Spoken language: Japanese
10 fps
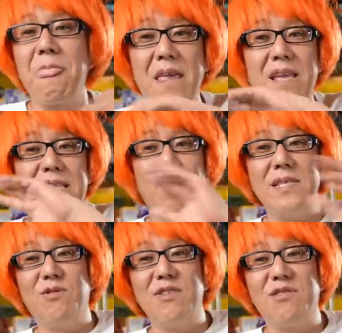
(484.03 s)
ね、たま
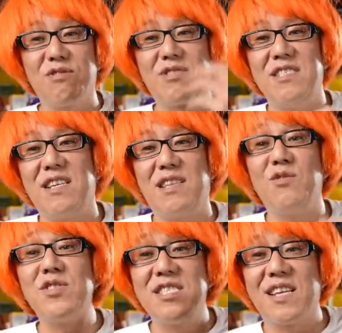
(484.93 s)
にこういっこ口に入れて
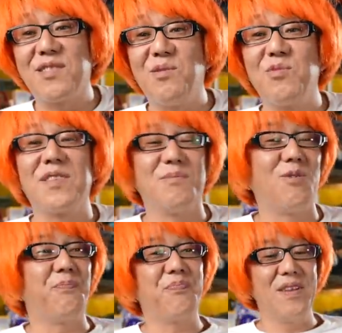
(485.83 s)
美味しいなって思って
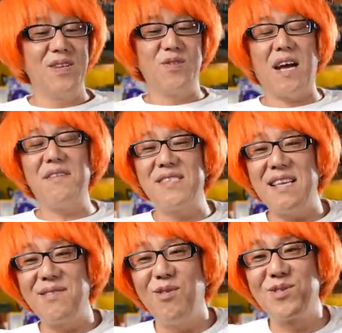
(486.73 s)
もたくさ
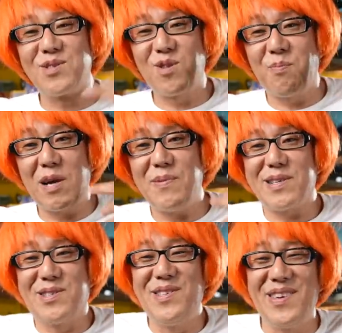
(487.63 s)
んこうずっと
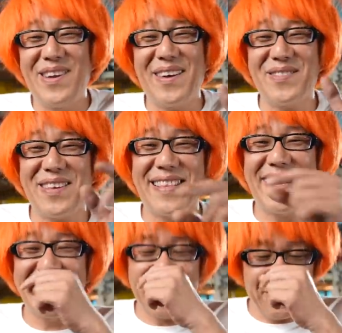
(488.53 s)
バクバク食うようなことはな
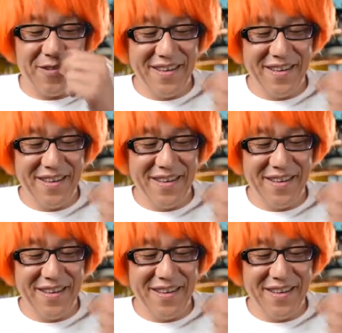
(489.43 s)
いでしょ